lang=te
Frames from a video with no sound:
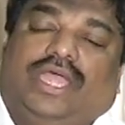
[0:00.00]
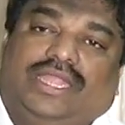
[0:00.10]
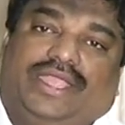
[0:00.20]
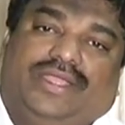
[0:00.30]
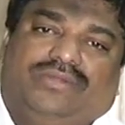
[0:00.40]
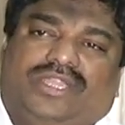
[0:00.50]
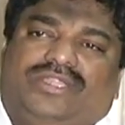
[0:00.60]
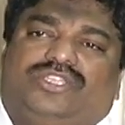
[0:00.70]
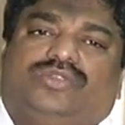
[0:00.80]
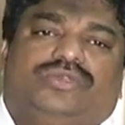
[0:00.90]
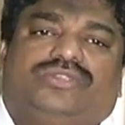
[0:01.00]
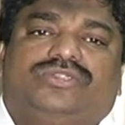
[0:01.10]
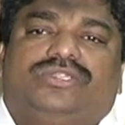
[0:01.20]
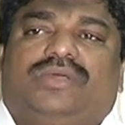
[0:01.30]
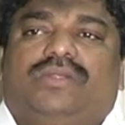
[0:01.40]
అలాగే నేను
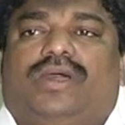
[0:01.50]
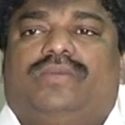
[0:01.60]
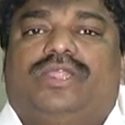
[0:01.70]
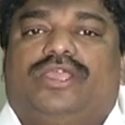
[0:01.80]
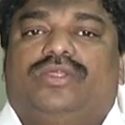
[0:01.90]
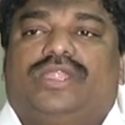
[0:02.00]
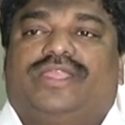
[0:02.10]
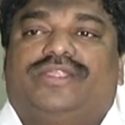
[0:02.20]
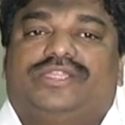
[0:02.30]
డిస్ట్రిబ్యూషన్ సినిమాలు మామూలుగా ఏదో నాకు